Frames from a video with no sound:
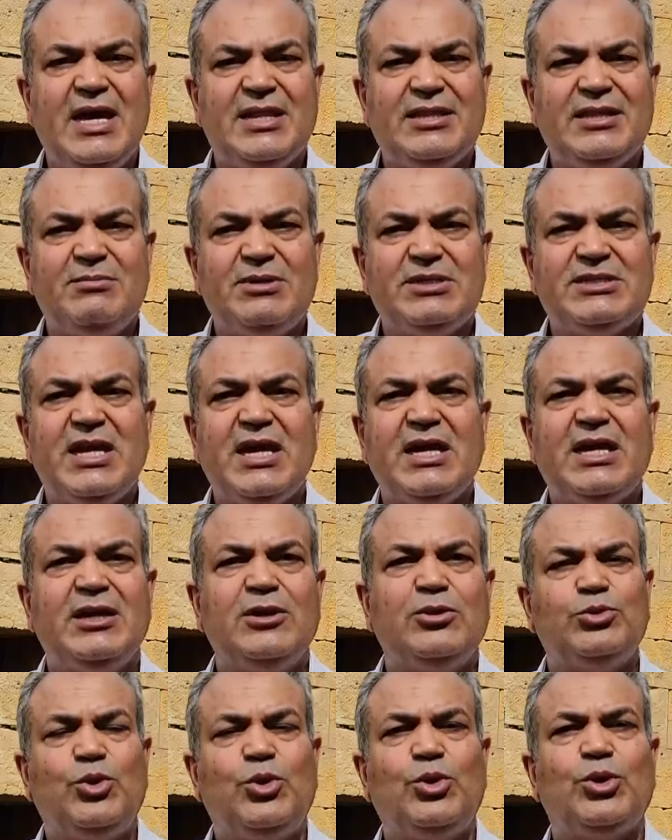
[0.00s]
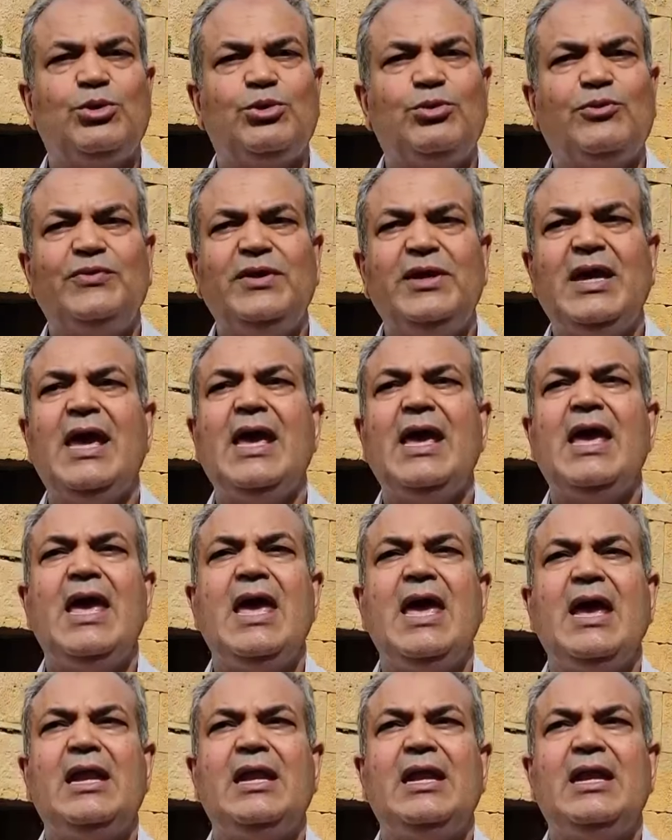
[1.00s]
هذا المسرح كان تعرض فيه
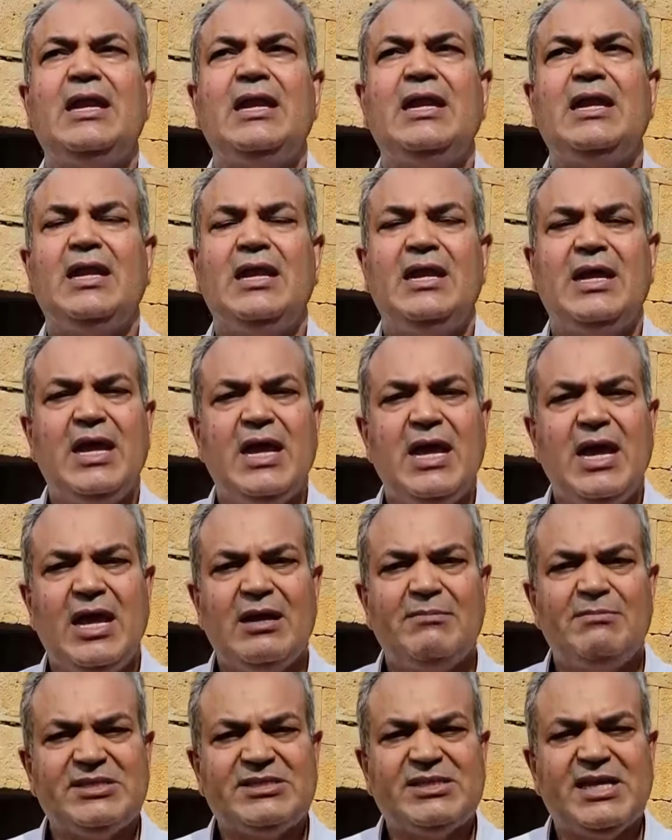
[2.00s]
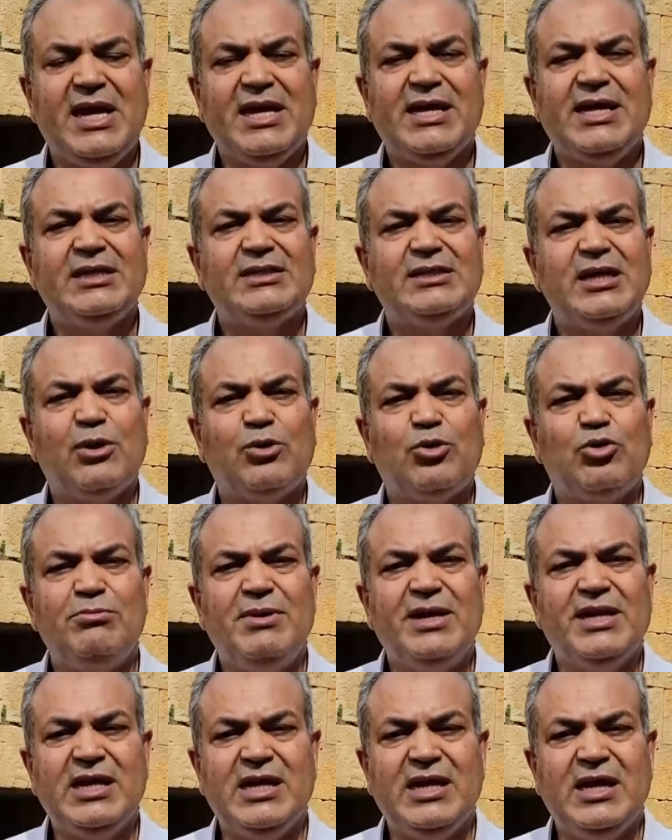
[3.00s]
المسرحيات
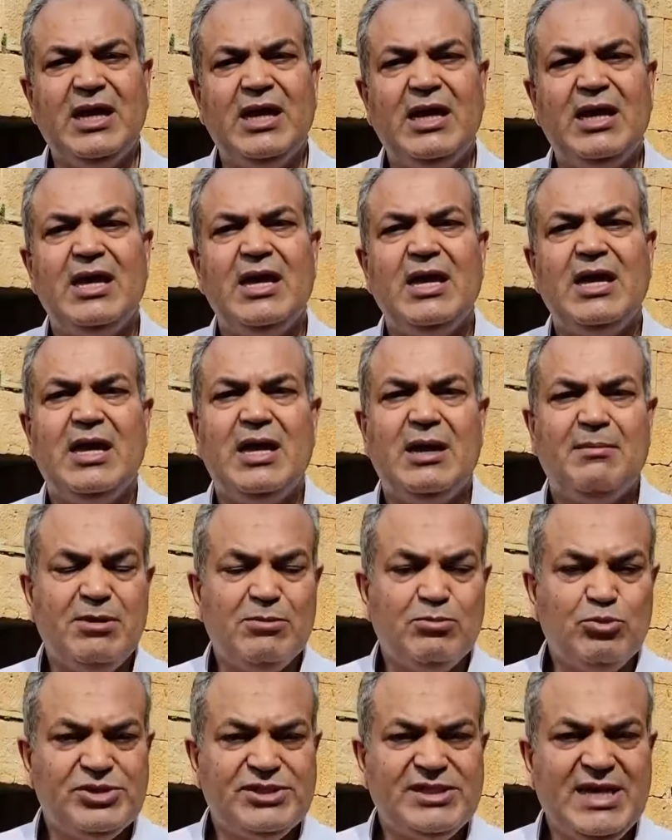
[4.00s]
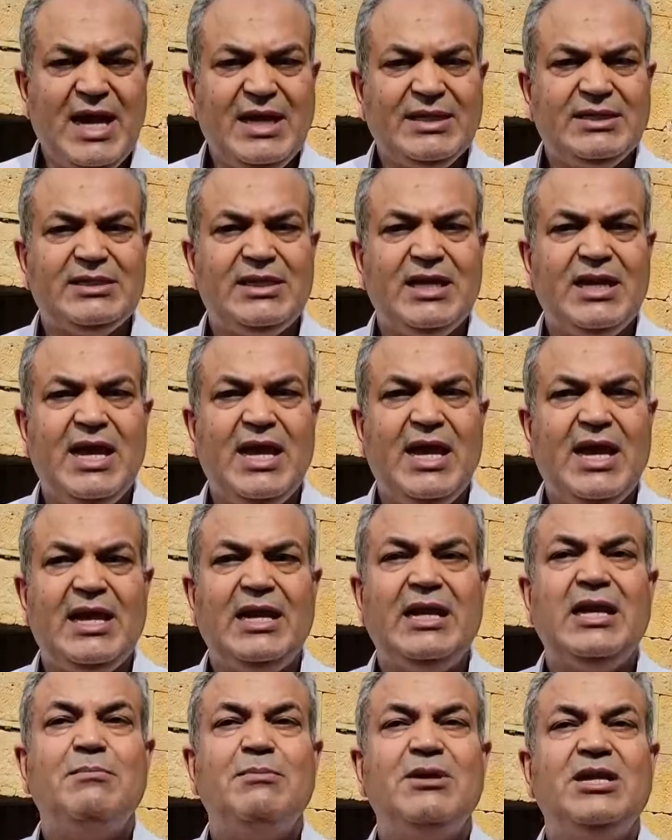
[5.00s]
الرومانية لمساعدة
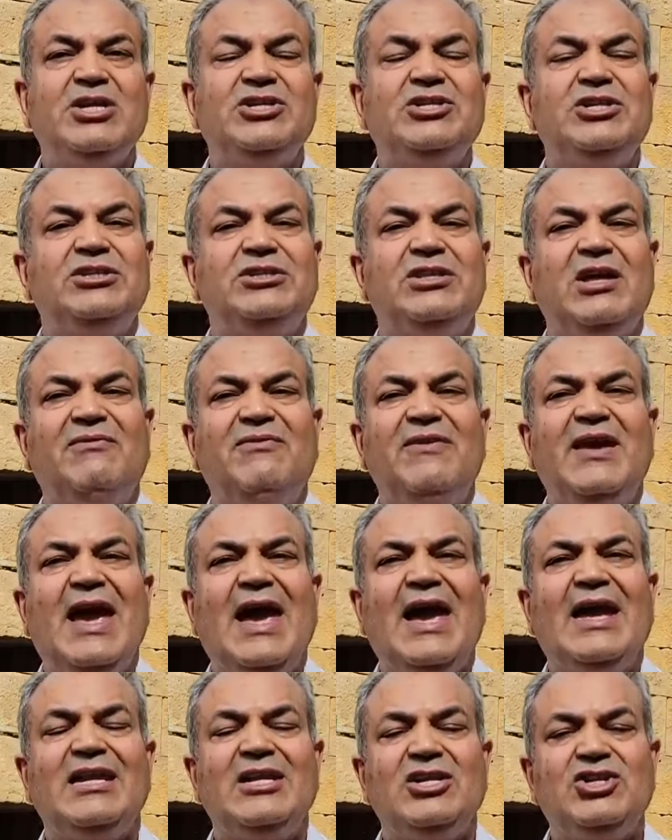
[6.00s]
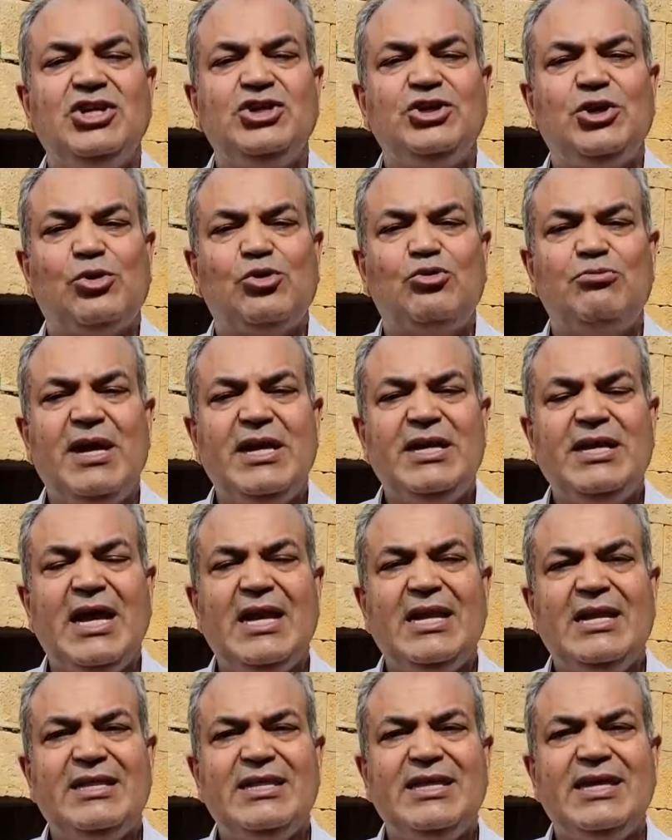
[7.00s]
الأهالي من أجل الترفيه على الجيش الروماني
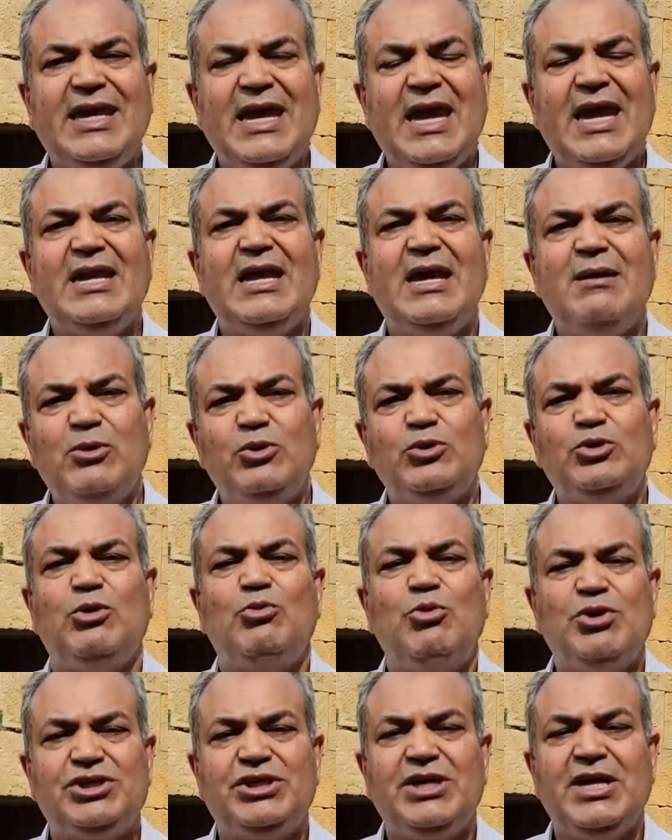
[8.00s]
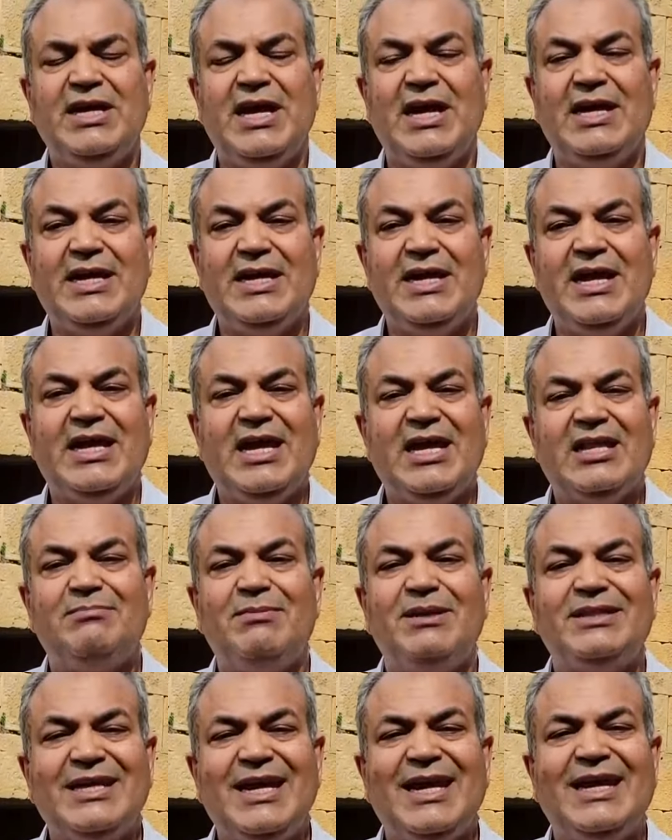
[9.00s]
الذي كان متواجد هنا لأنها كانت
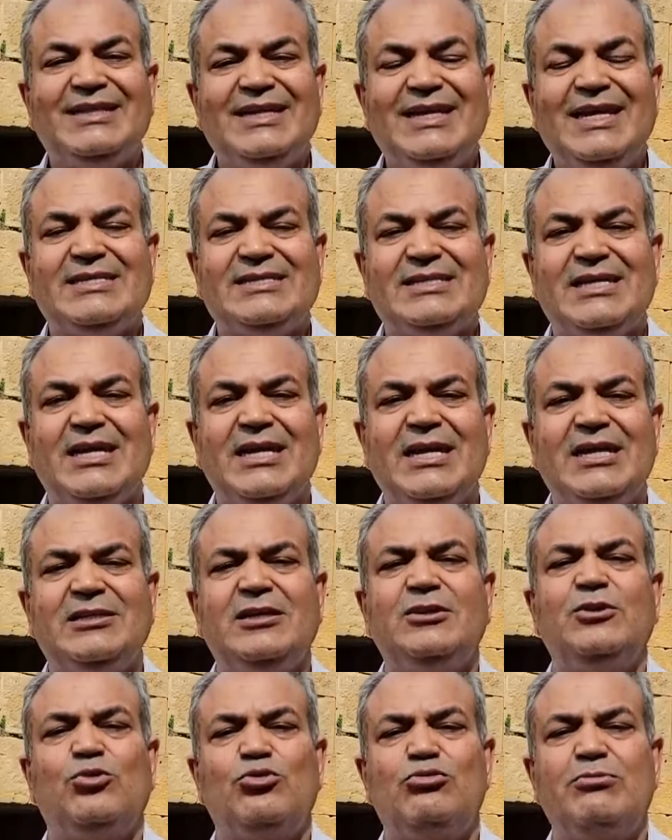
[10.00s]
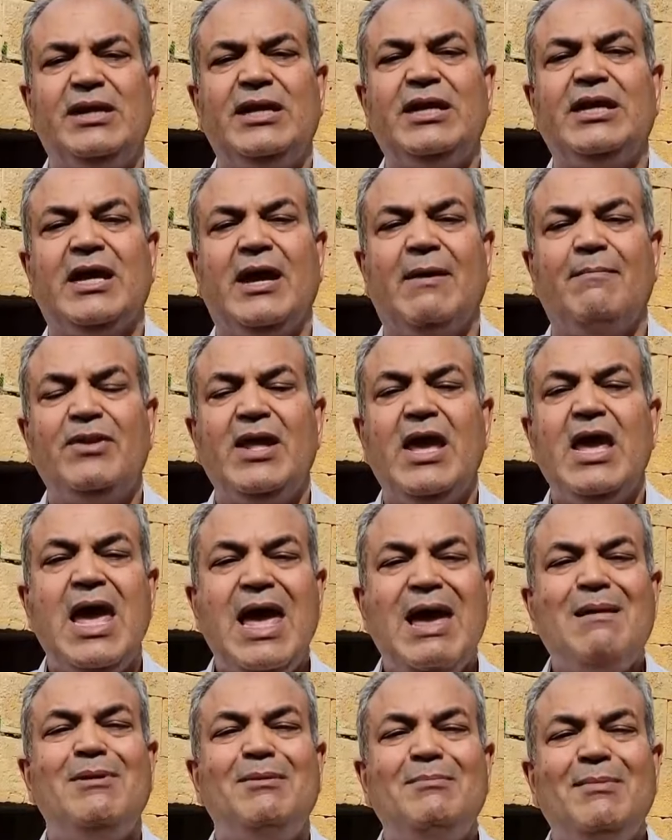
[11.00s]
منطقة عسكرية رومانية
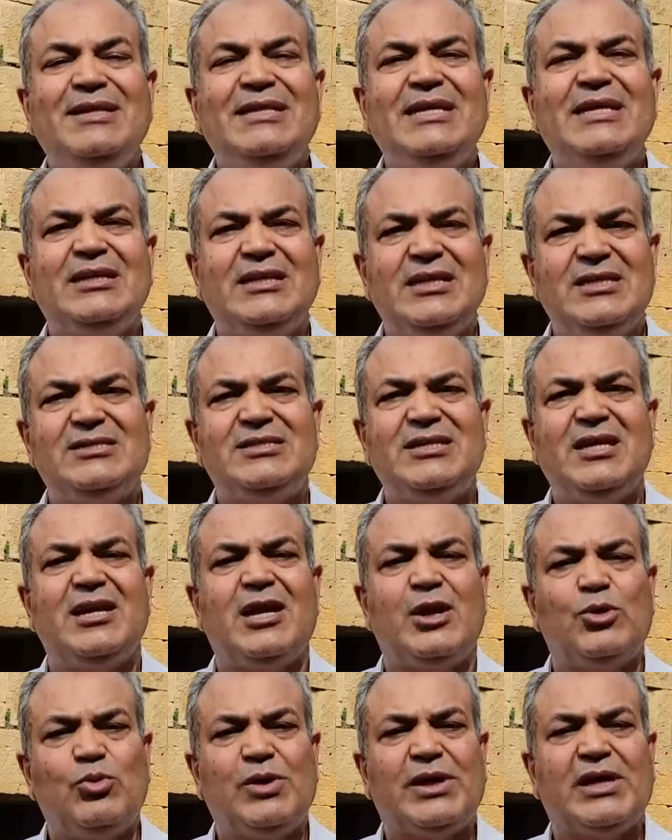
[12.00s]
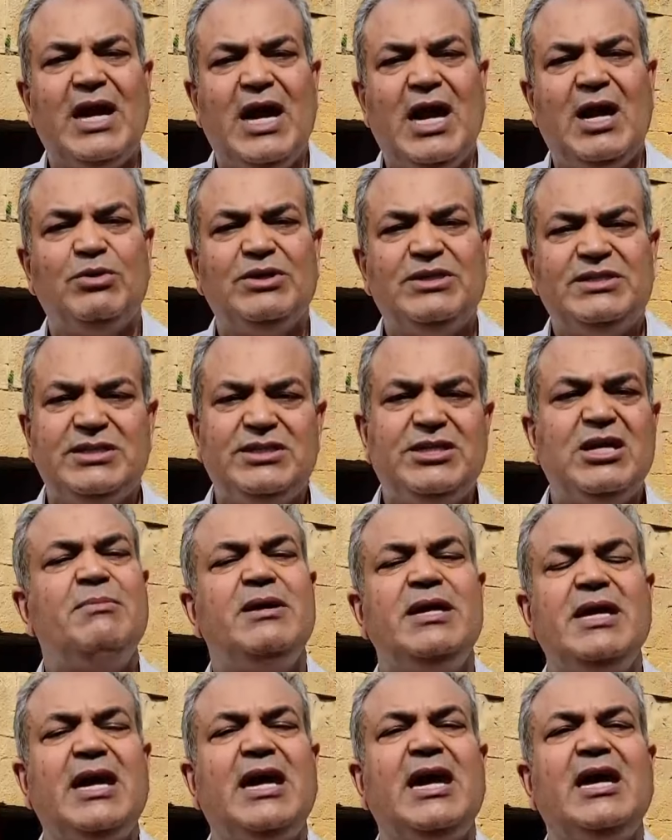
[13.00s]
أما مدينة الاستقرار والراحة والاستجام
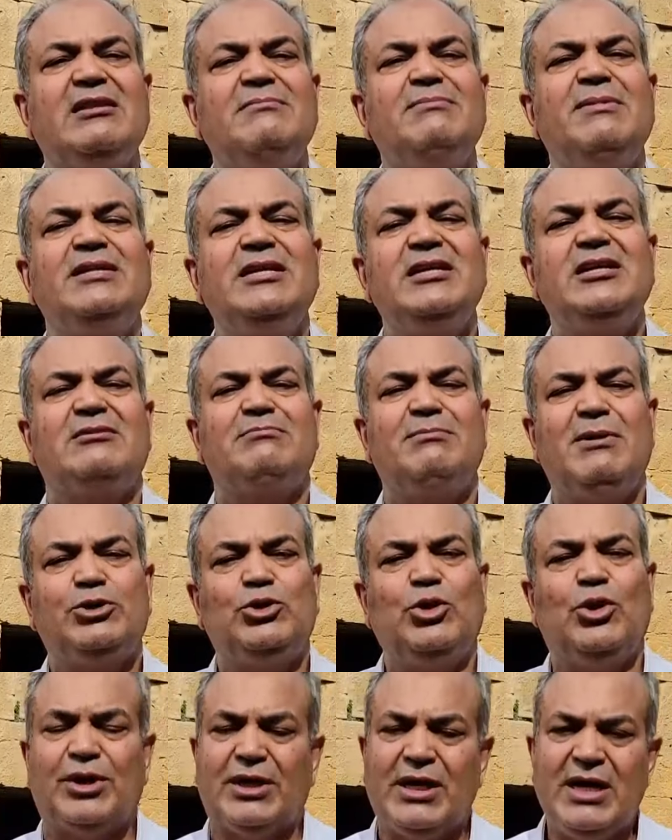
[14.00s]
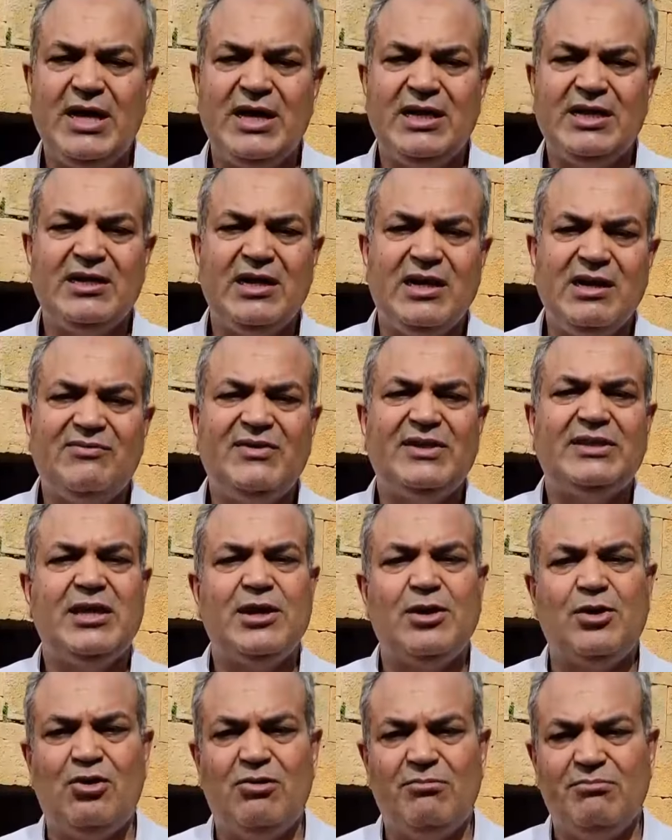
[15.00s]
هي كانت مدينة مادور من يعني
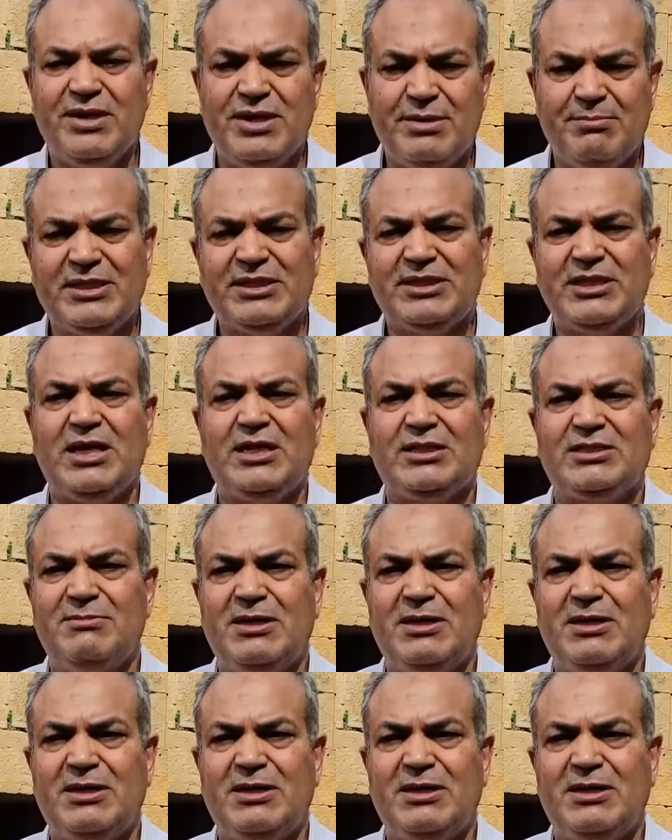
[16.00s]
ليفيتيرون من منطقة